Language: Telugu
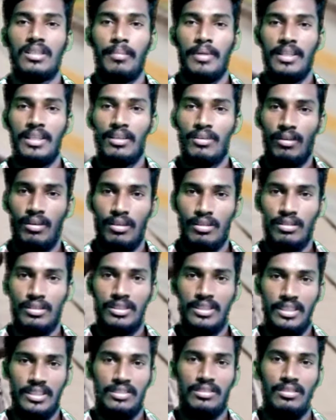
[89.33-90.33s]
సిస్టమ్ అనేది
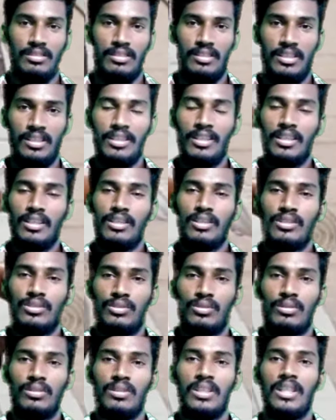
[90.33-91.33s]
కంట్రోల్ చేస్తుంది
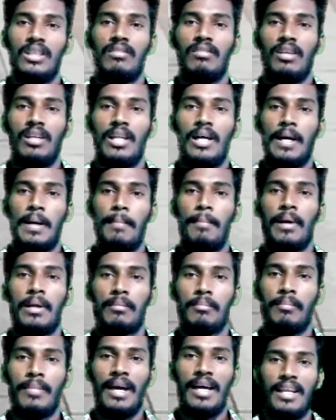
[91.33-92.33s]
సో దీనివల్ల
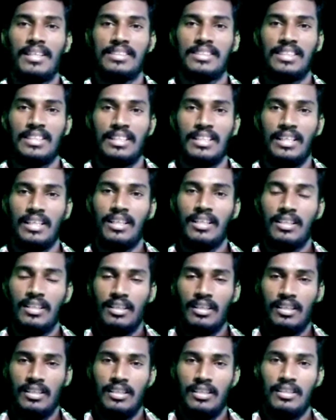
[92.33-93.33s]
మనం బ్యాలెన్సింగ్గా
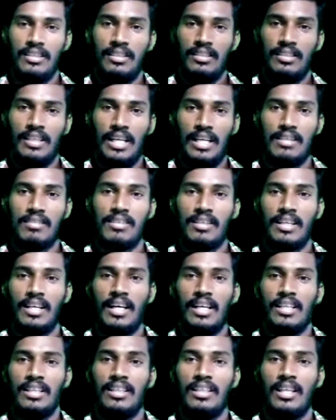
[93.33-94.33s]
నడవడం
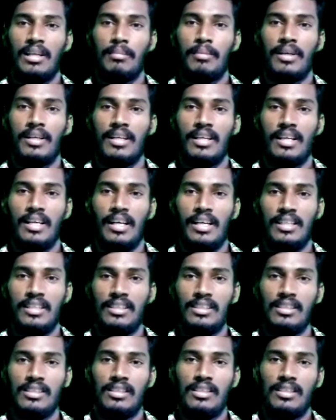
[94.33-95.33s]
కానీ నిలబడడం
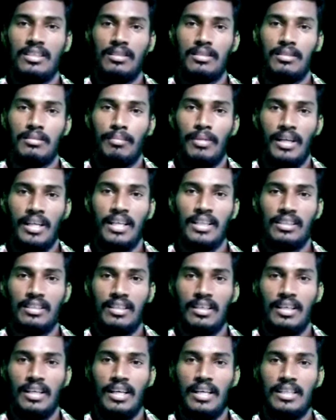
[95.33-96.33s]
కానీ
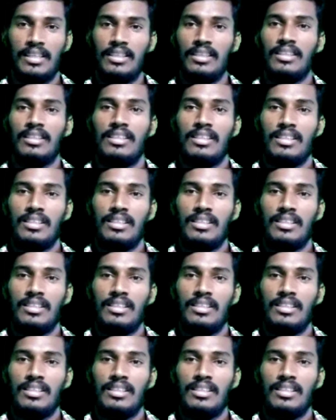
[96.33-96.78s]
పరిగెత్తడం కానీ